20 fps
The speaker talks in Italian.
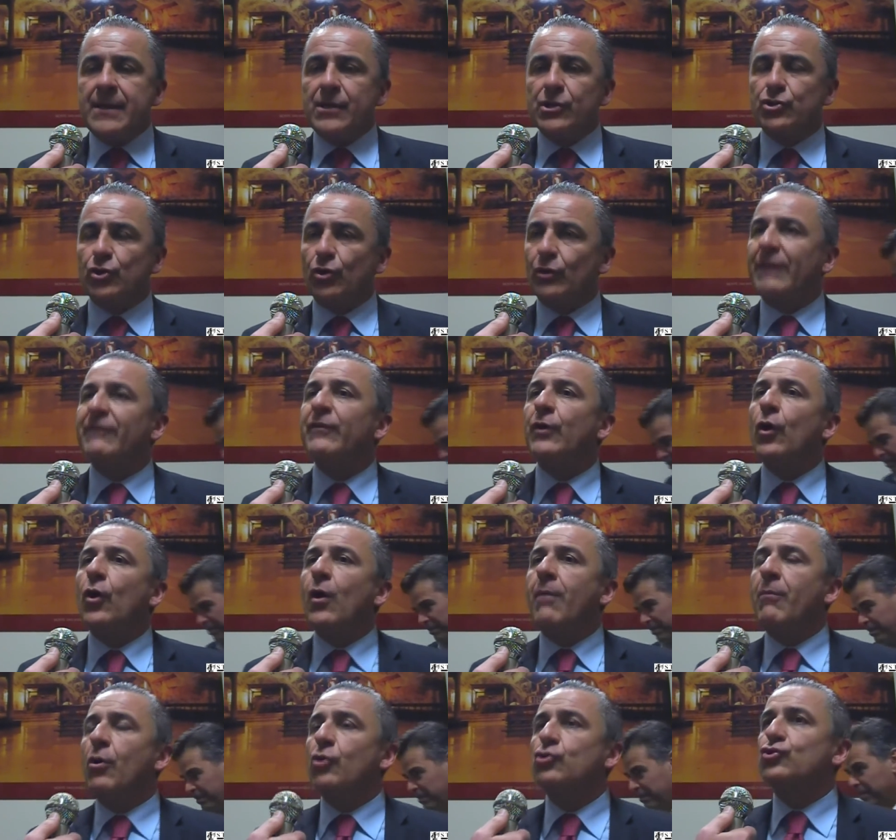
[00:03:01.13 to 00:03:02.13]
Sono davvero
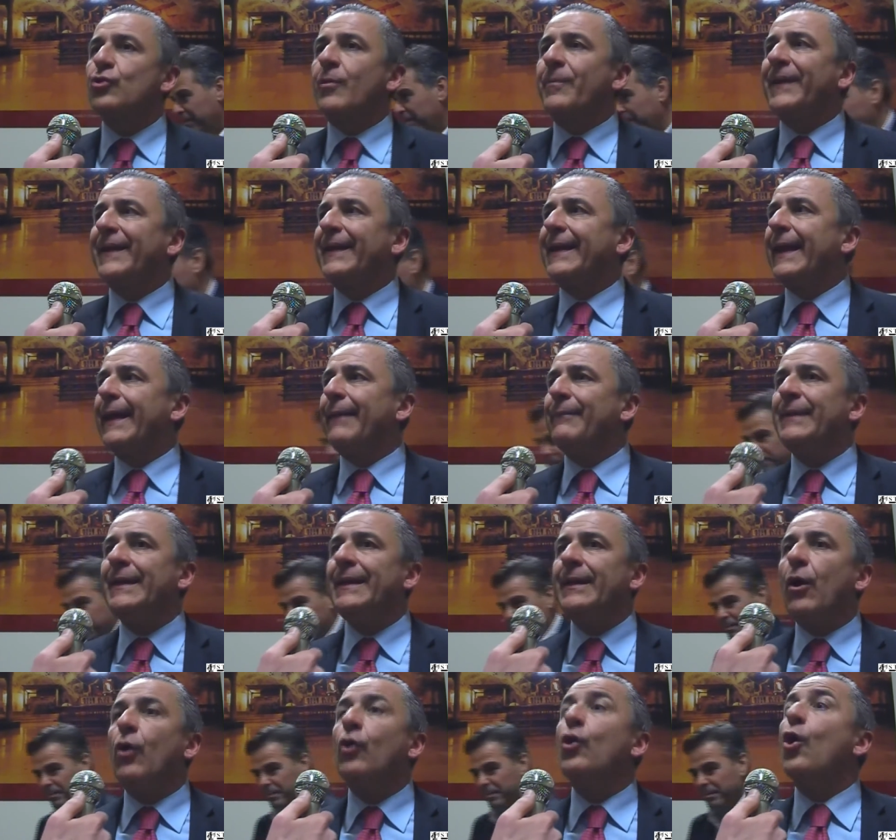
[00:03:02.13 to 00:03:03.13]
commosso perché mi